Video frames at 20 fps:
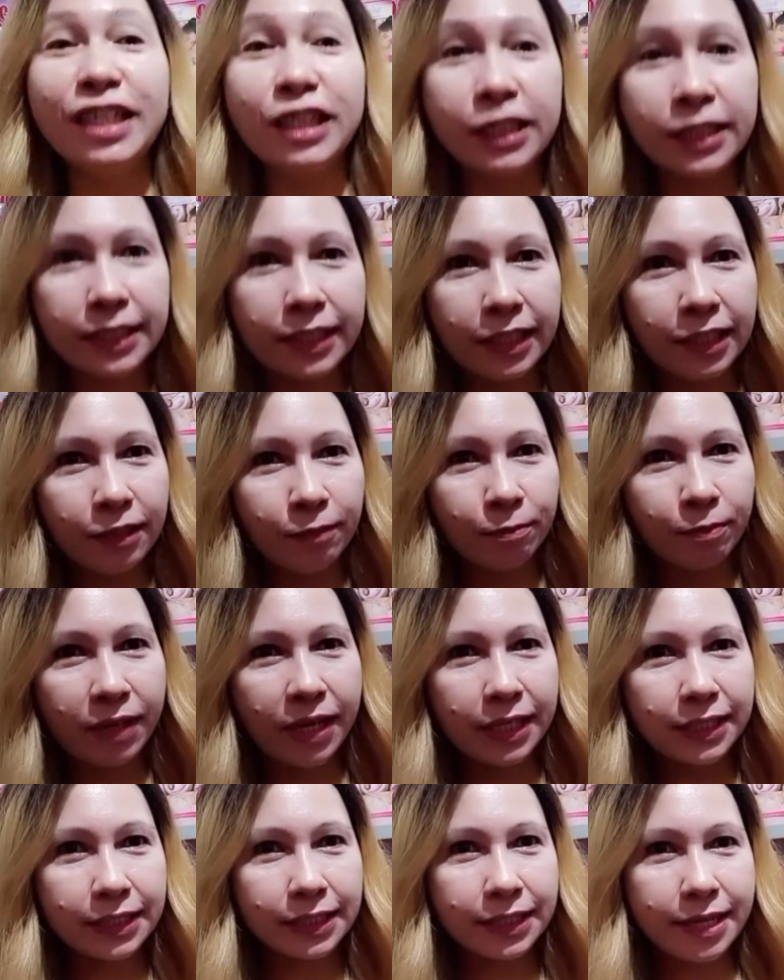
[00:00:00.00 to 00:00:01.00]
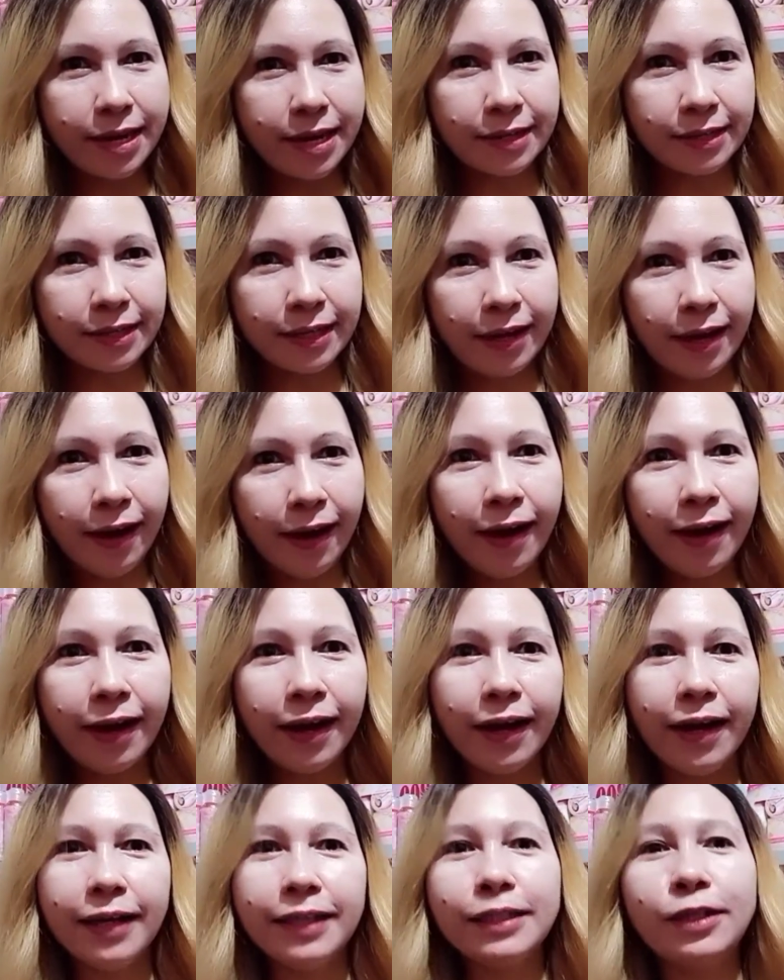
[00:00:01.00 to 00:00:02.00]
Skin flex lang
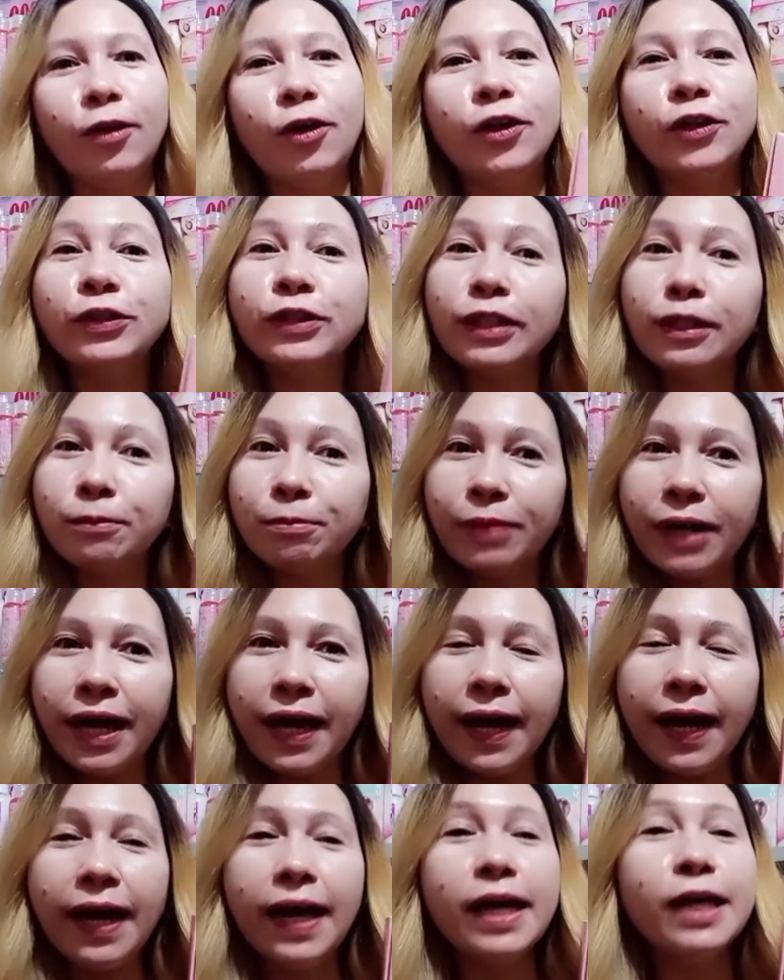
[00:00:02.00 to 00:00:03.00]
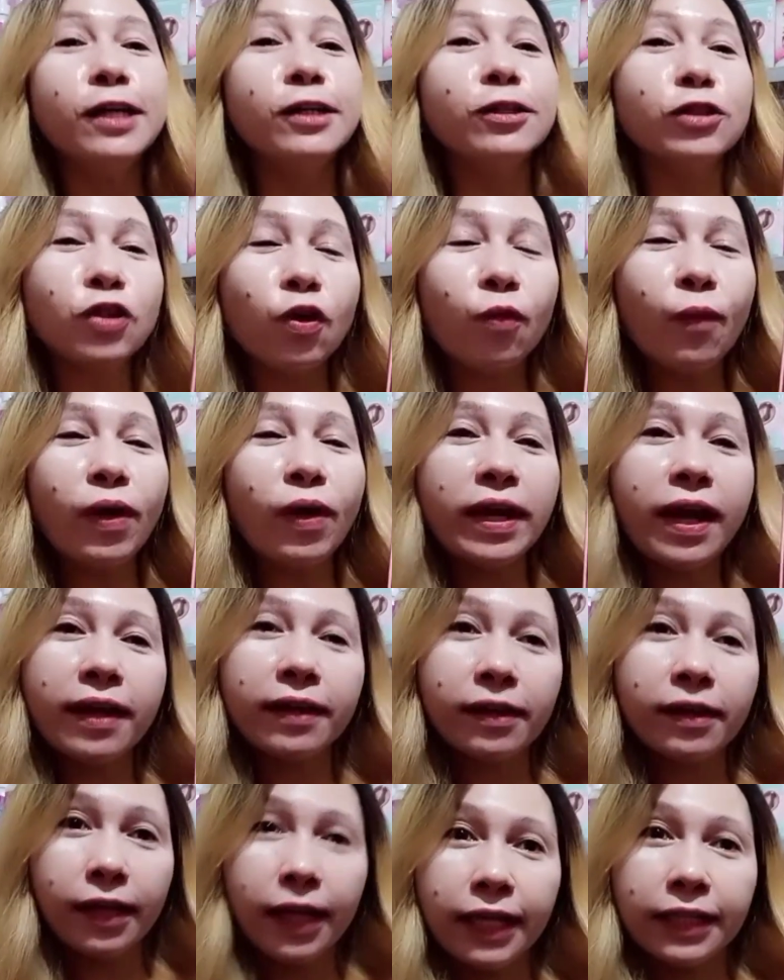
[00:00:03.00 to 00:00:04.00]
yan. O, ba? Diba? So,
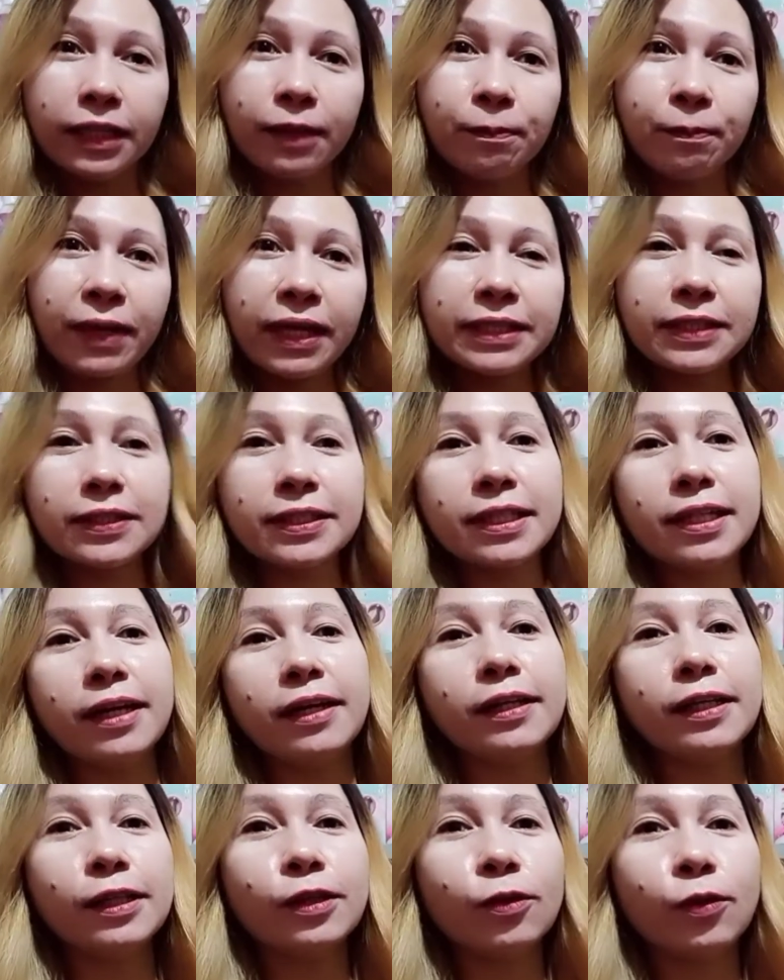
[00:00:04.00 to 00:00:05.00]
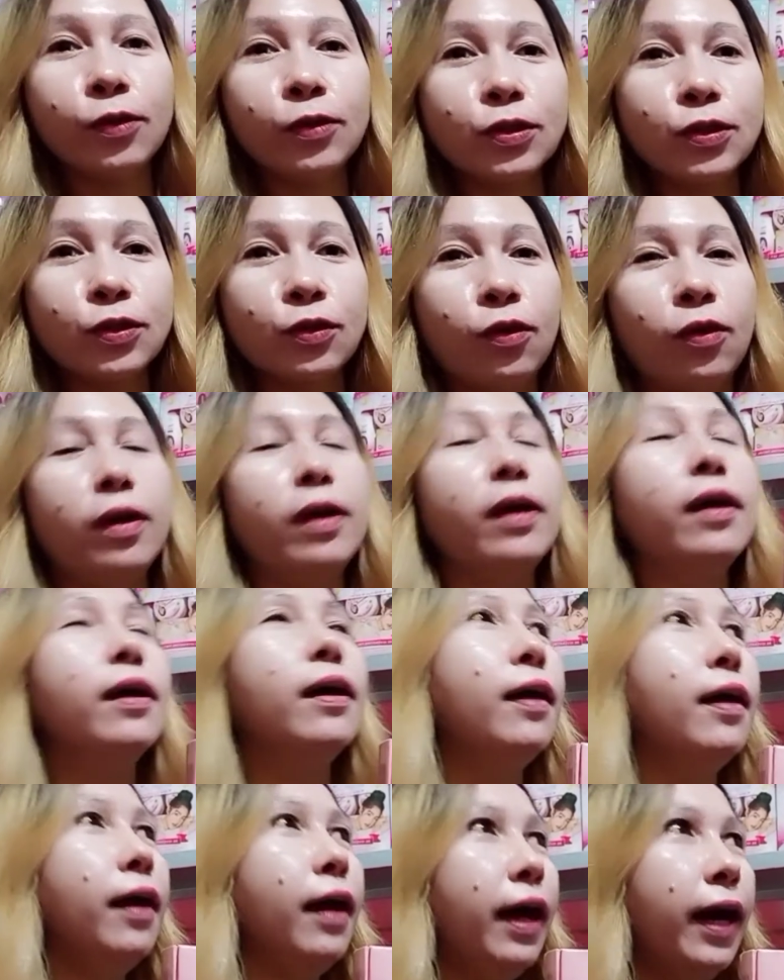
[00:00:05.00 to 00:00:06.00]
180 pesos lang ito. So,
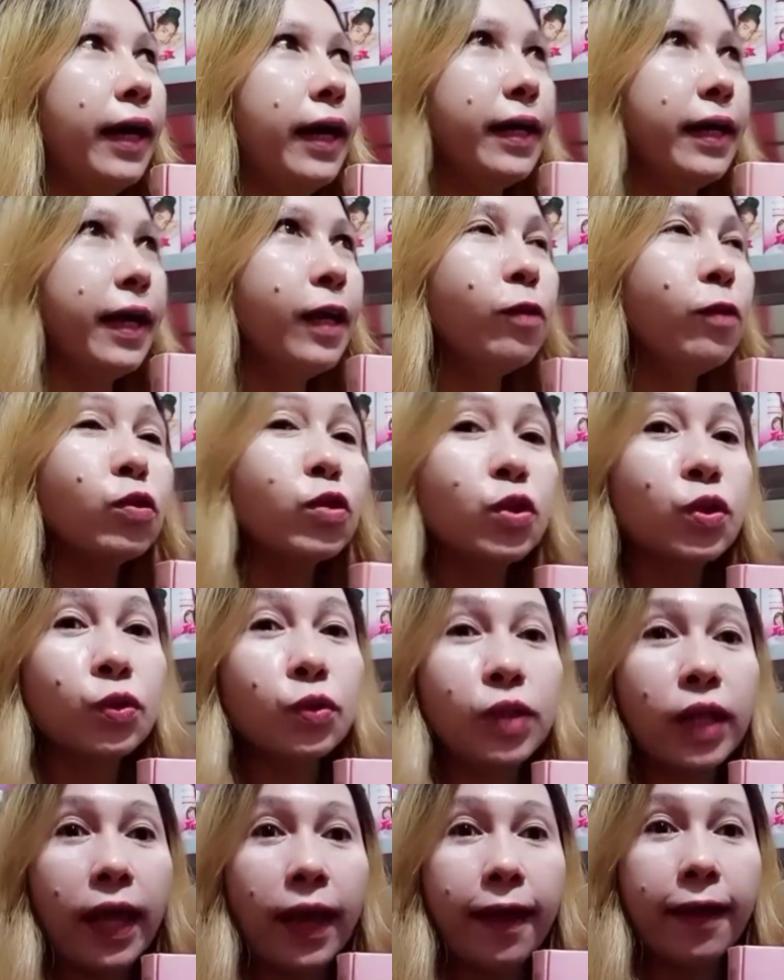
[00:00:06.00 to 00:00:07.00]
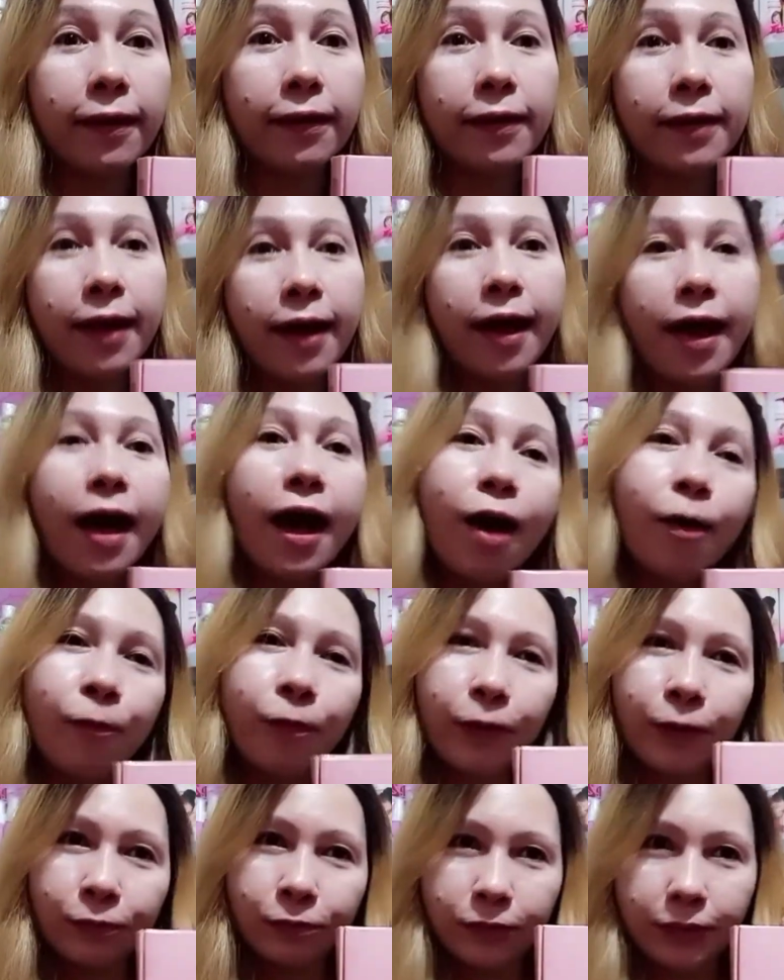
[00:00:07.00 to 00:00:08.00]
ayan, Luzon area.
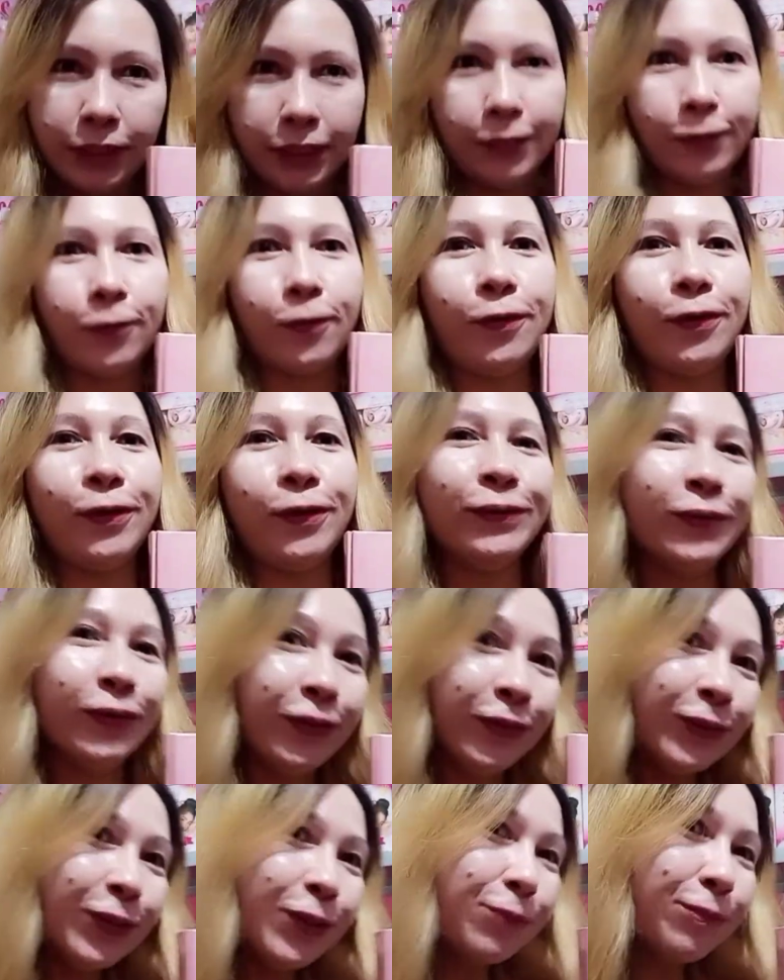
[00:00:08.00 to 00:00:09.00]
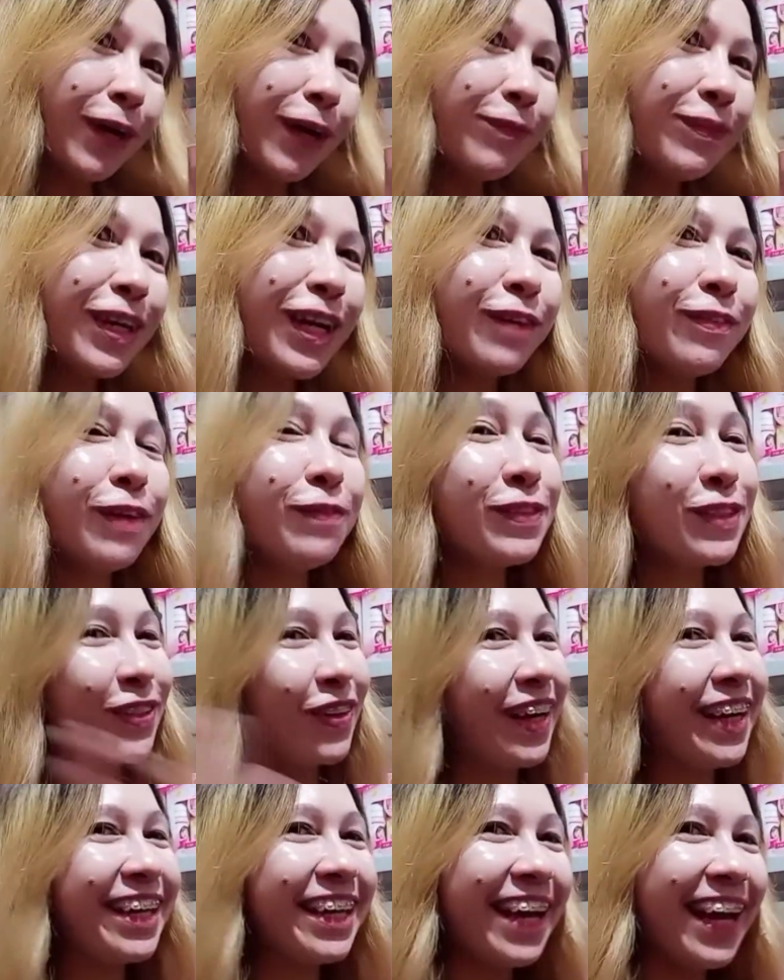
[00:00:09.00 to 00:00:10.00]
Hawak ko dito. O, ba diba, mga moms? So,
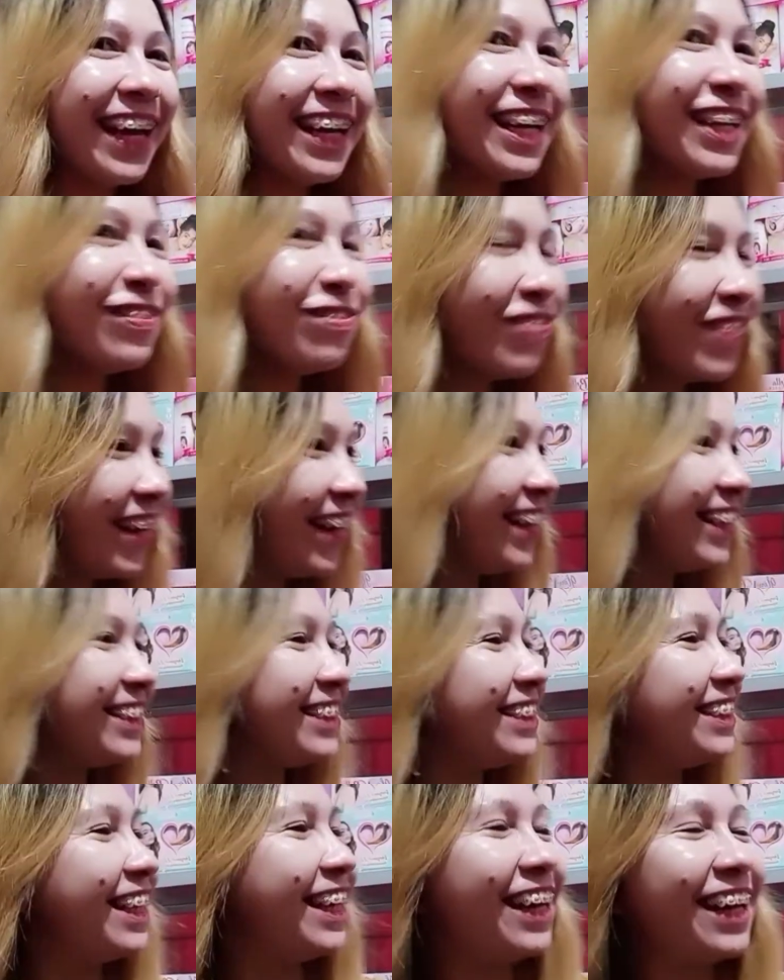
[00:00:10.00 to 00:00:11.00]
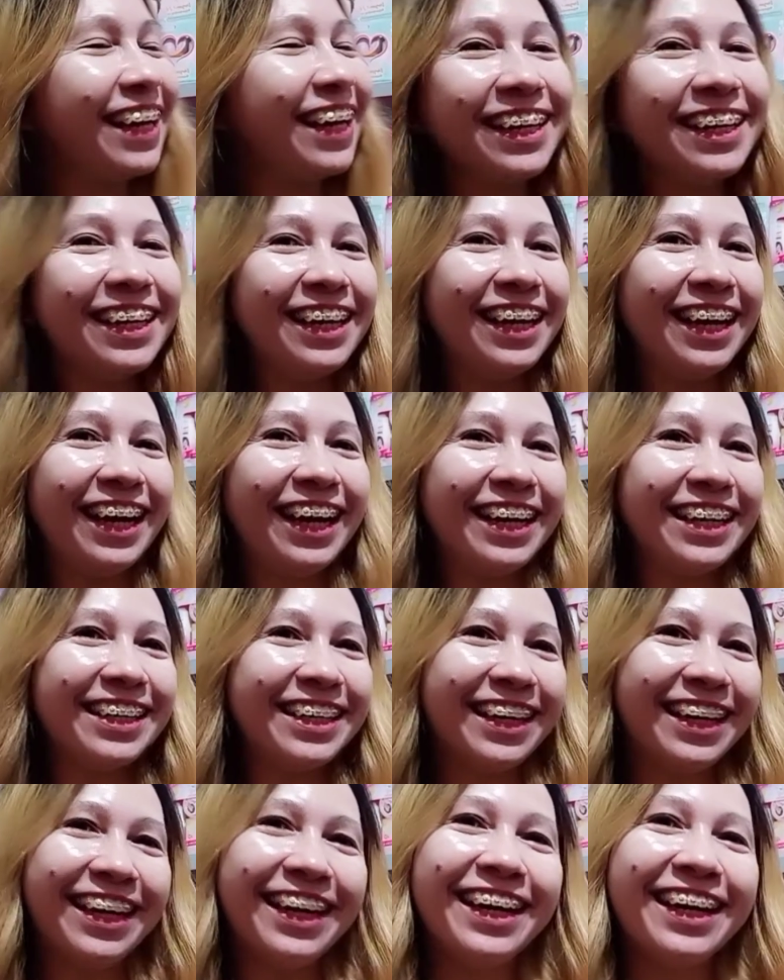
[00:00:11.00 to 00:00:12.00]
ayan ang vlog niya.
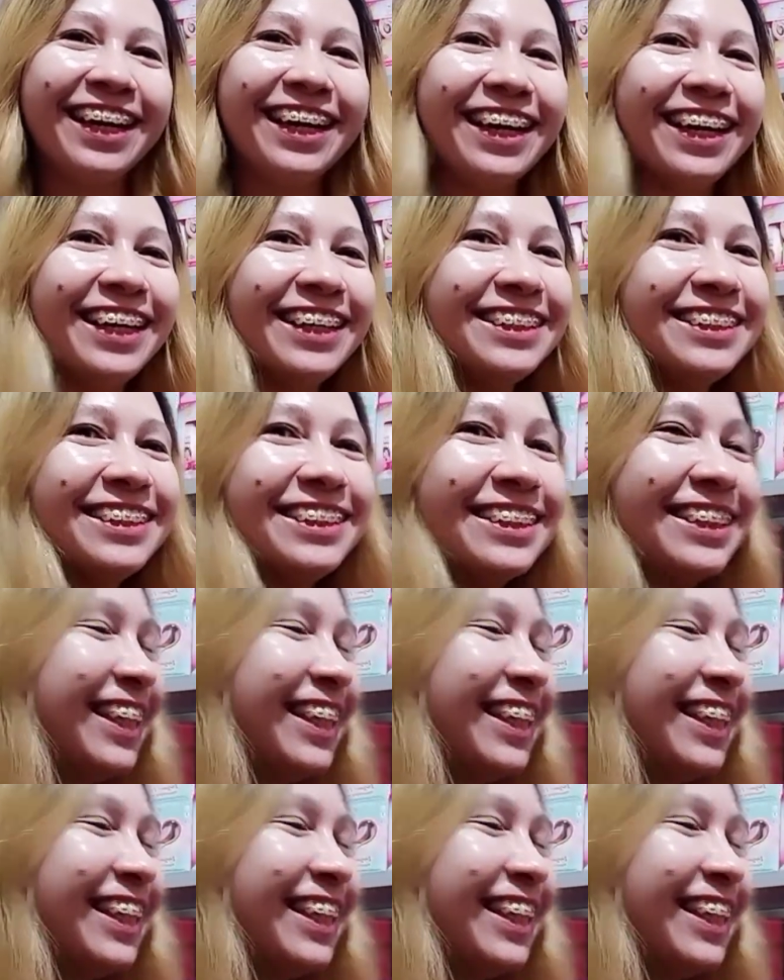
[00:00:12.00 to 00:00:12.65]
Ayan.